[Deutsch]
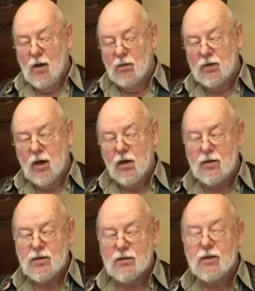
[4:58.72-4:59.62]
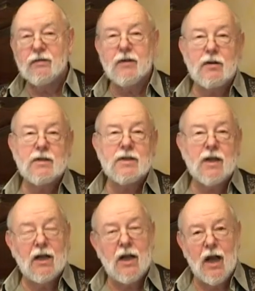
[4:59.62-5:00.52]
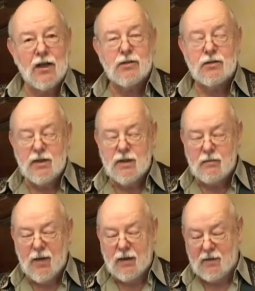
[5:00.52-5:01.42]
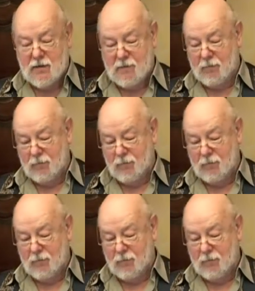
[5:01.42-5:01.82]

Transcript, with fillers: Und der Hans und der Franz kann auch schon dein Bett.